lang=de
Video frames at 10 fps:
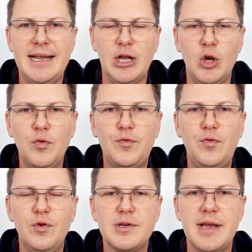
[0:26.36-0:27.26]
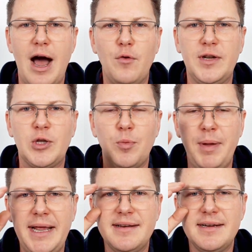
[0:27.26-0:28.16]
Der Luftfluss auf der
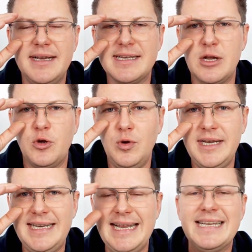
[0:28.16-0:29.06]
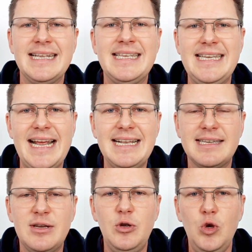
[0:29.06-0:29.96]
Trompete ist natürlich die
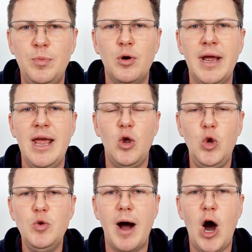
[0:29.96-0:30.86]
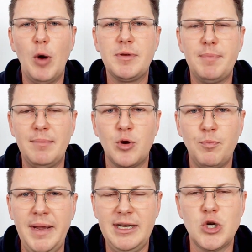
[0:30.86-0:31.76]
essentiellste Übung überhaupt beim
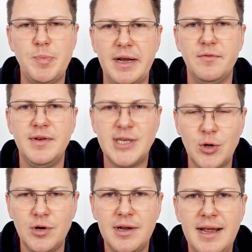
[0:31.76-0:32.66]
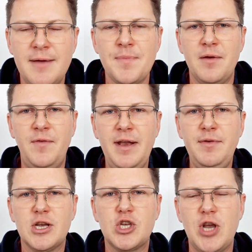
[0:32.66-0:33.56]
Trompetespielen. Wieso? Wenn
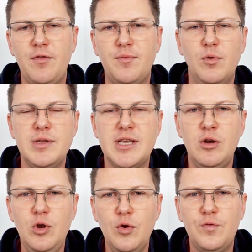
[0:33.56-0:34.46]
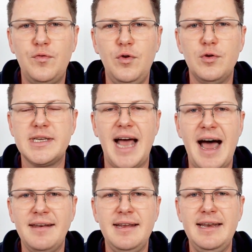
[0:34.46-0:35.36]
wir es schaffen, unseren Luftfluss
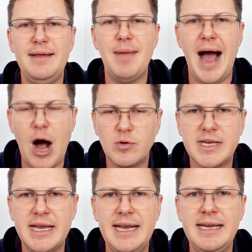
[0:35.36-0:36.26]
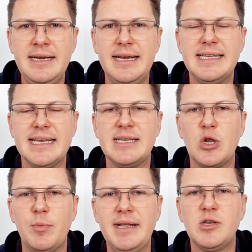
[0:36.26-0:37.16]
angenehm ausgeglichen ins
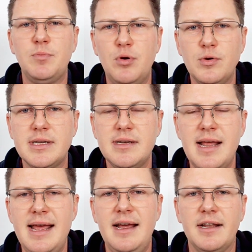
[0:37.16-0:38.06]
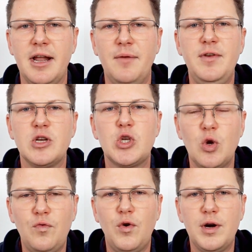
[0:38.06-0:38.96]
Instrument zu pusten, dann haben wir
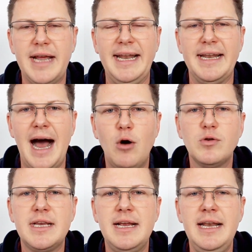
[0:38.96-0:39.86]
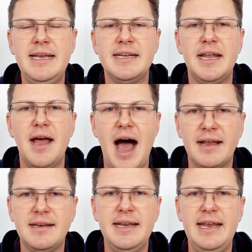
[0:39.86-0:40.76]
sofort einen ausgeglichenen,
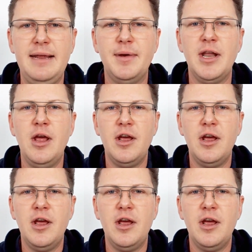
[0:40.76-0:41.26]
angenehmen